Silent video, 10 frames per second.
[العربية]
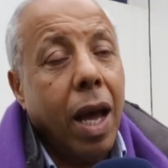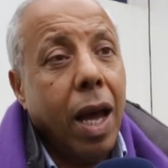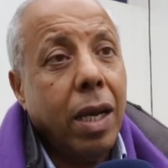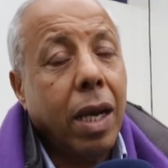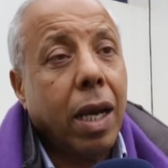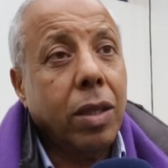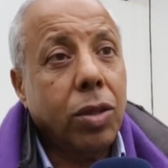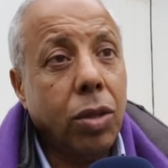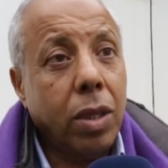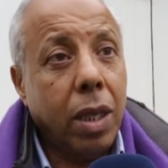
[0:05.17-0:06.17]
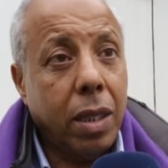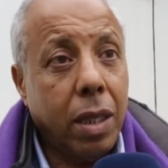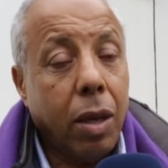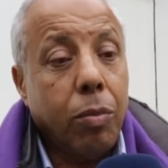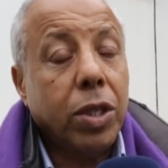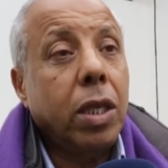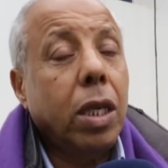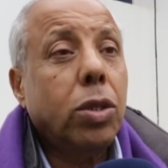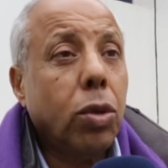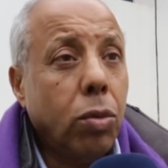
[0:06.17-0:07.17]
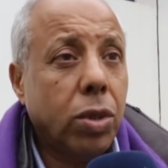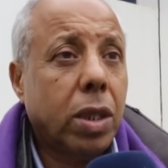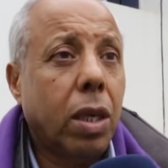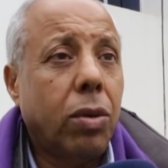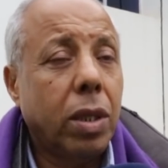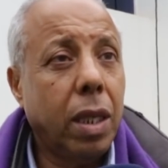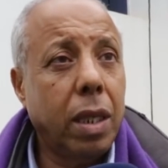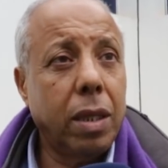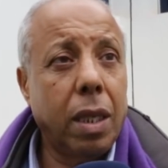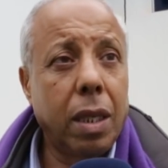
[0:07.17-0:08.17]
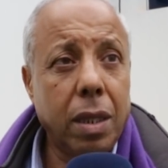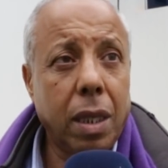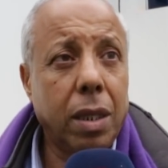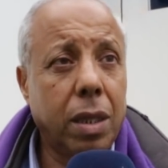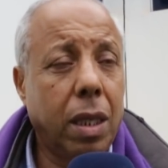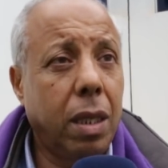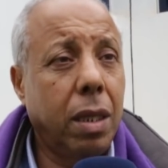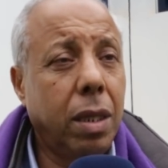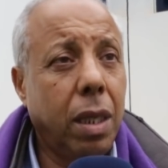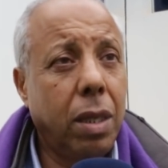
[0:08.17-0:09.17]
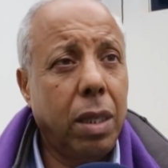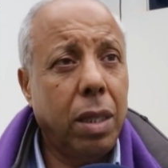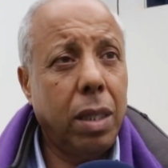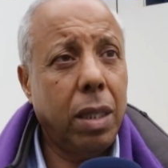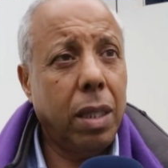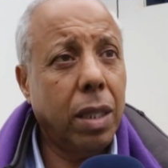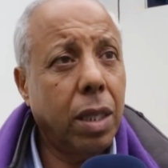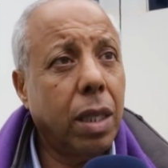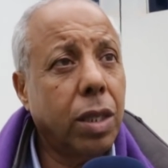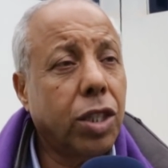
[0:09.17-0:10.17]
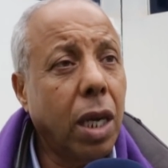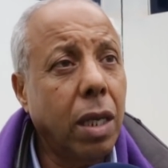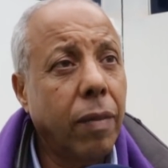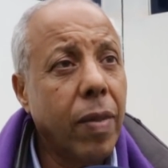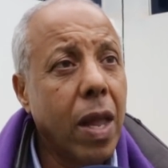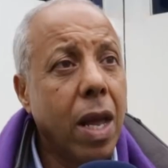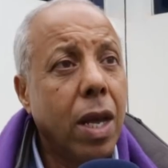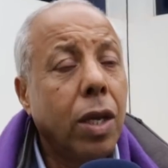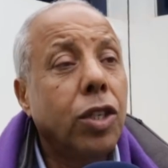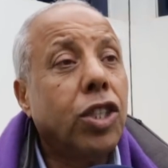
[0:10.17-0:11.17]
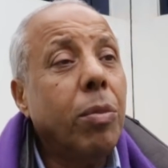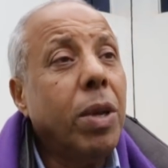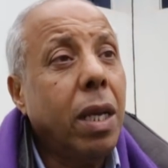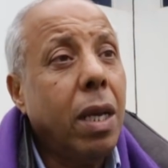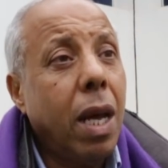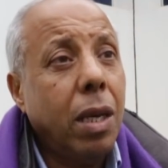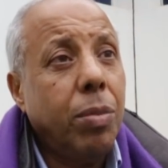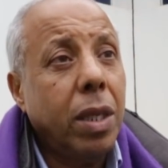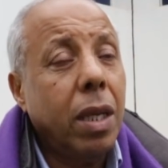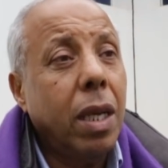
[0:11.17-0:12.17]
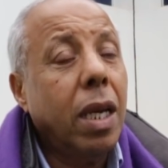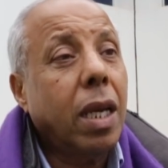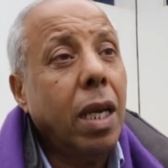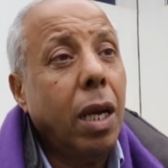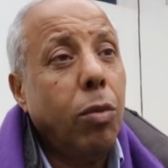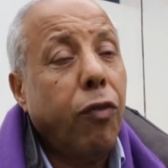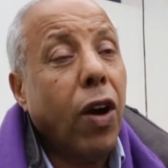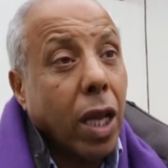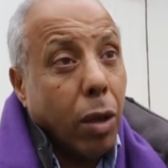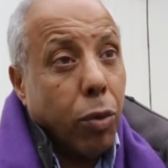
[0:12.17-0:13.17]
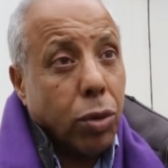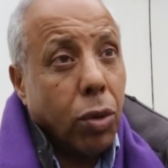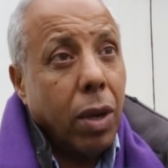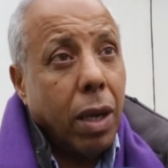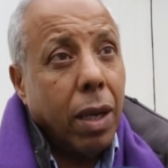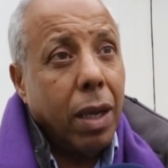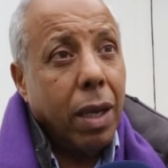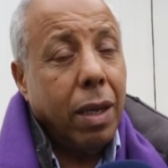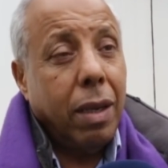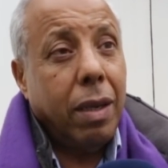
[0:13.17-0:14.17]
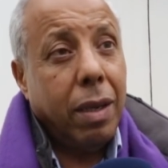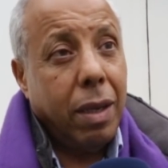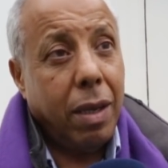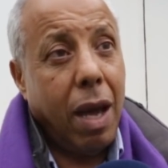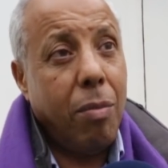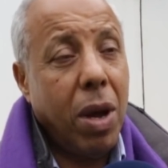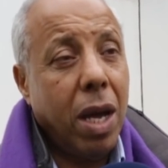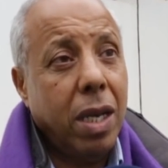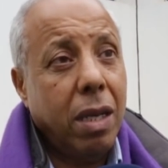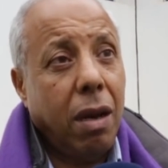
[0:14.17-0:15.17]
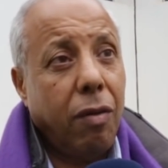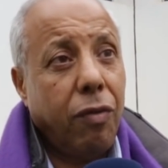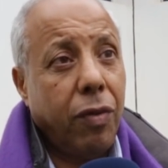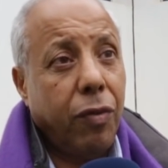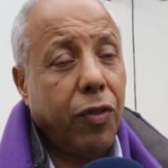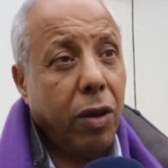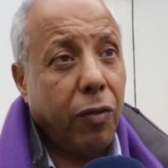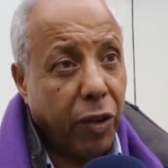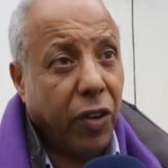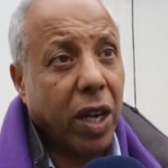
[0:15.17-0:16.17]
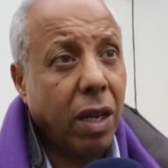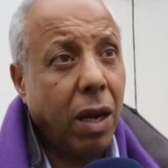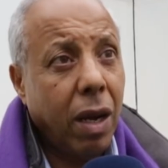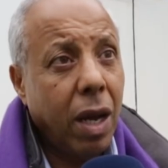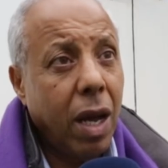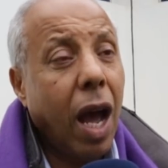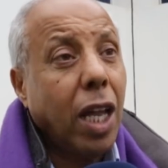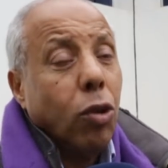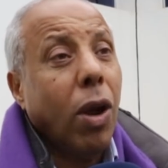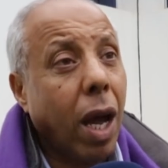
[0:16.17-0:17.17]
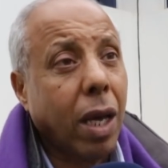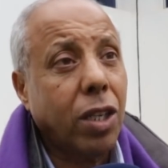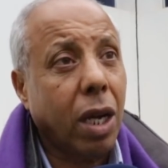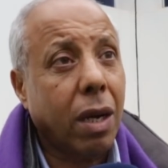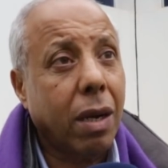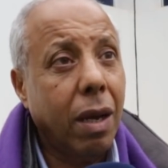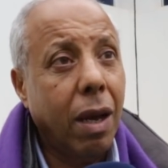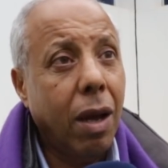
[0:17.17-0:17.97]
انا كنظن ان باش نهزوا المستوى ديال ديال ديال ديال ديال هذا الشان جميع اللاعبين اللي كيلعبوا في هذه البطوله آه، محليه في, في افريقيا عنده الحق يشارك